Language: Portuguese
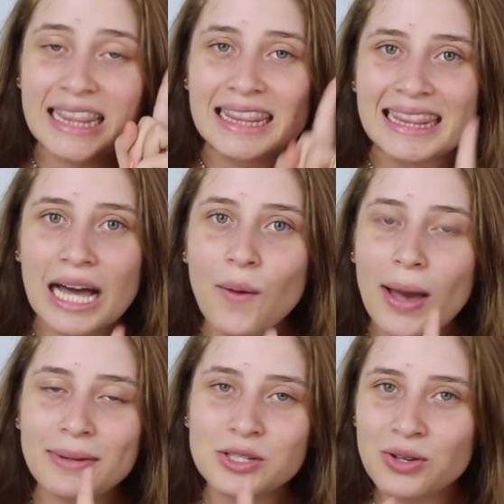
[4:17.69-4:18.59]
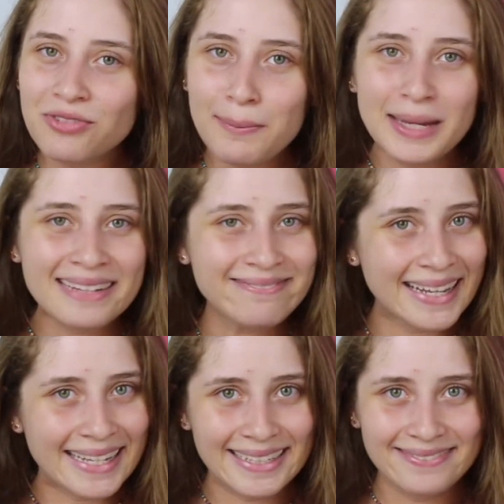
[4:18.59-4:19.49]
não é para sua família
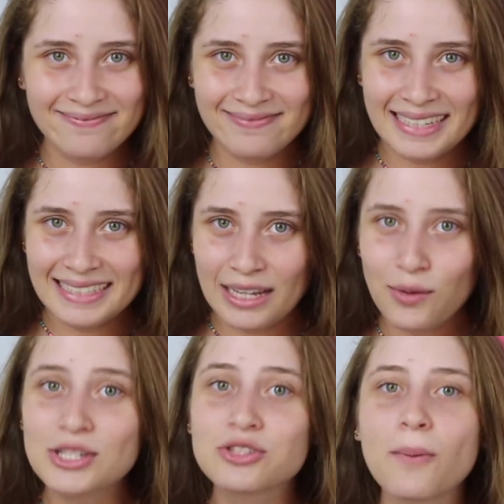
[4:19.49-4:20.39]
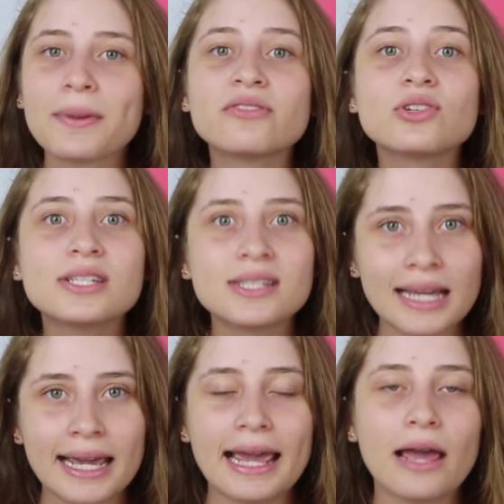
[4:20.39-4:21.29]
inteira entendeu? É só para você.